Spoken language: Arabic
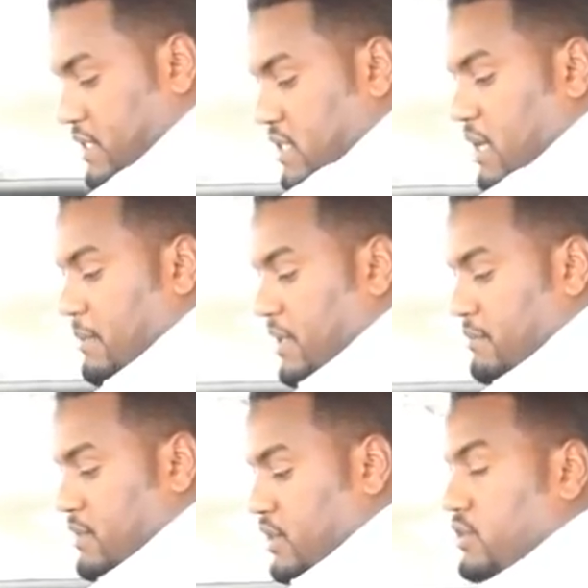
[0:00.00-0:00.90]
أصابع
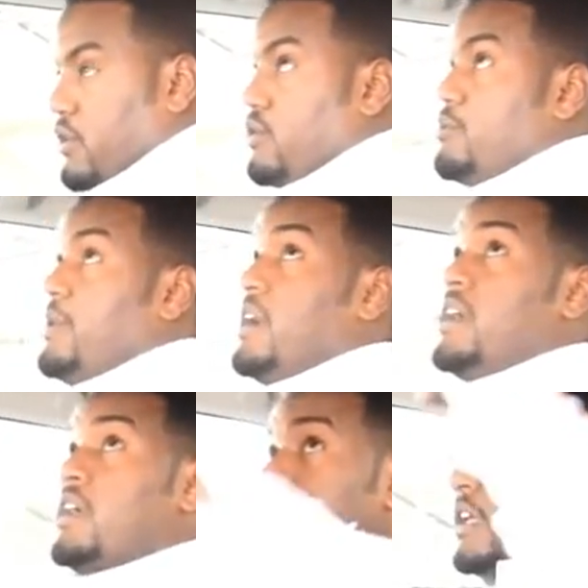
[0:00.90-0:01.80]
من عند الركبة
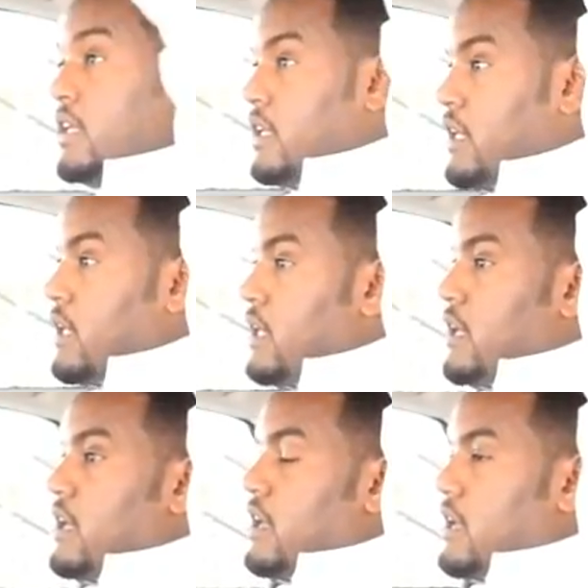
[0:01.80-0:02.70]

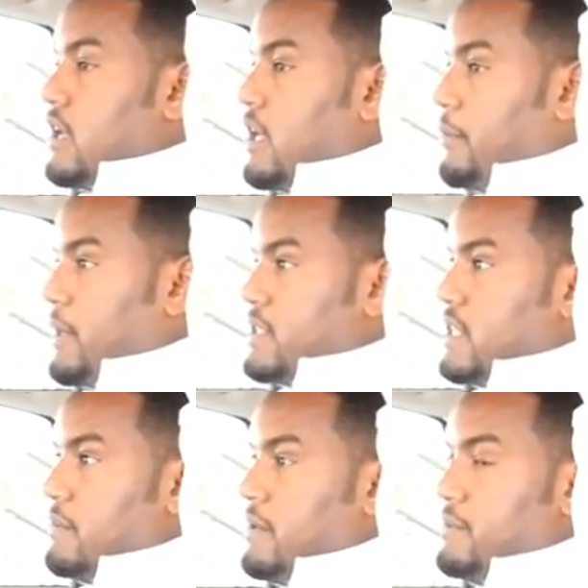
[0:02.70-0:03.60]
آه أربع
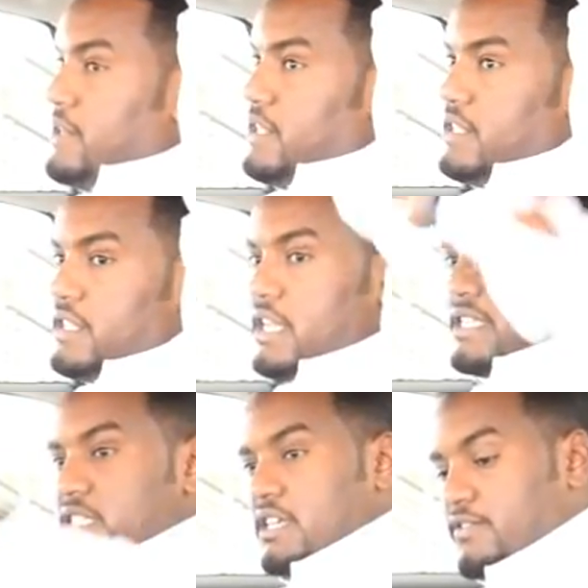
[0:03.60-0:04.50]
أصابع من عند
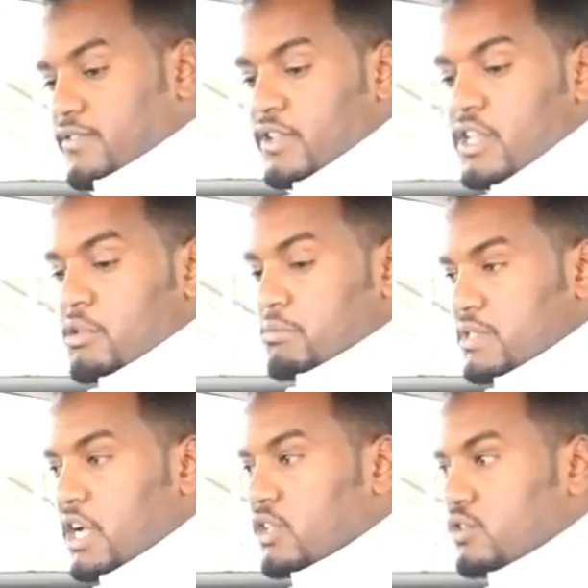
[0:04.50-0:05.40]
السقف
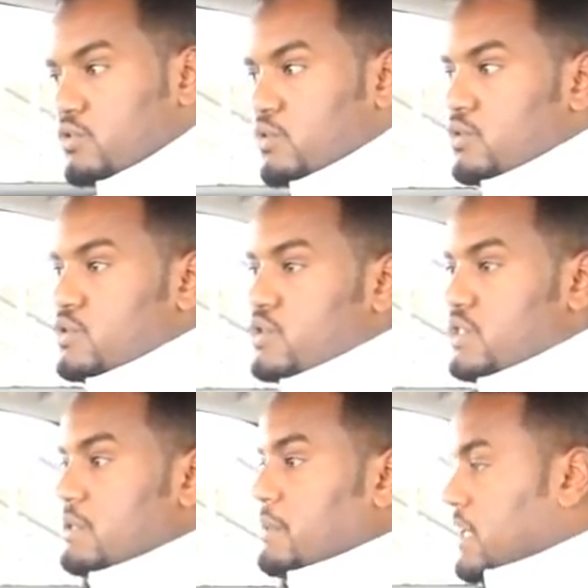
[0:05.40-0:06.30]
مساحة الجلوس
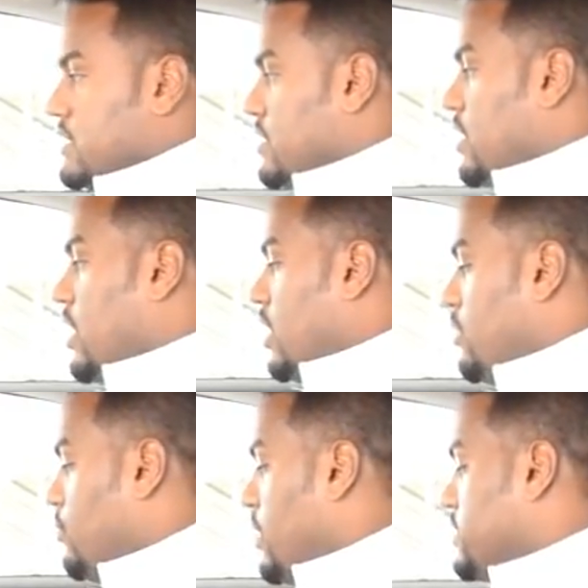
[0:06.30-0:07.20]
جميلة صراحة
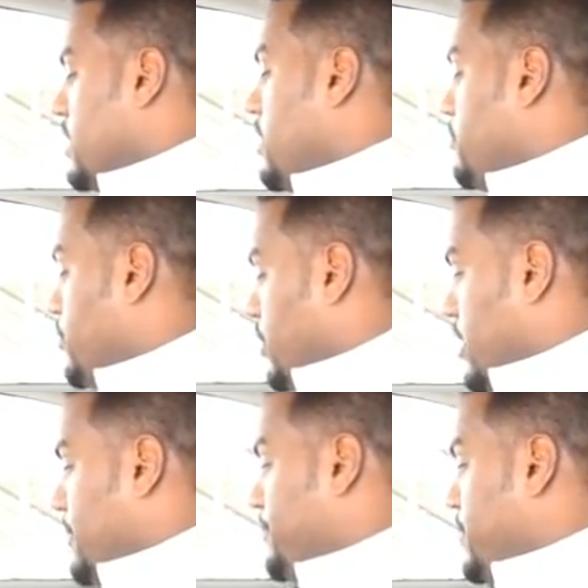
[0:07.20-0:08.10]
واسعة
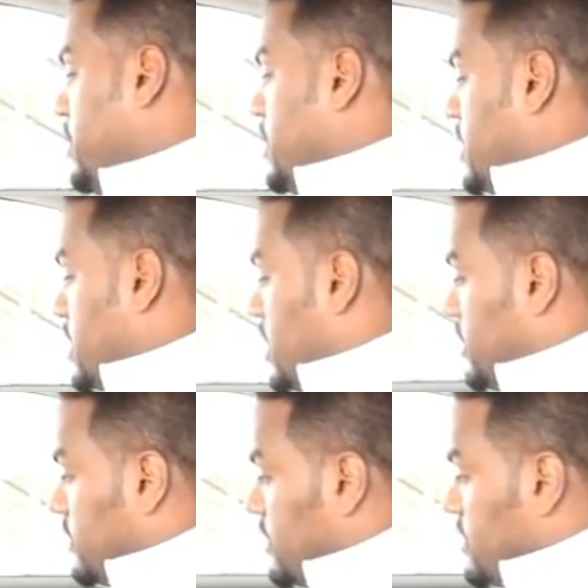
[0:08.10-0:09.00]
مريحة
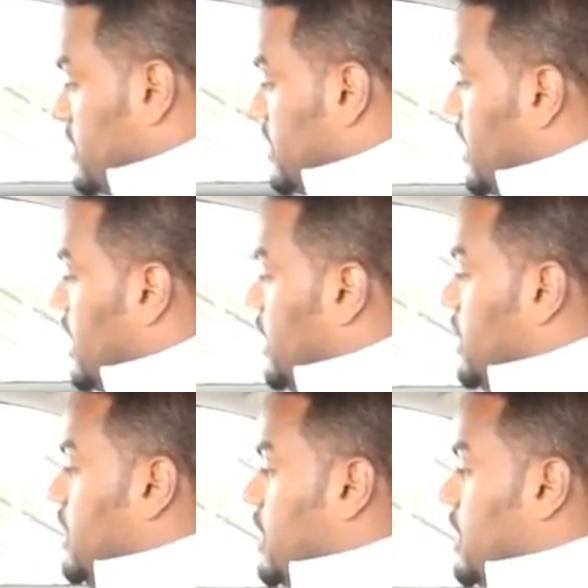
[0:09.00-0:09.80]
التطريز الداخلي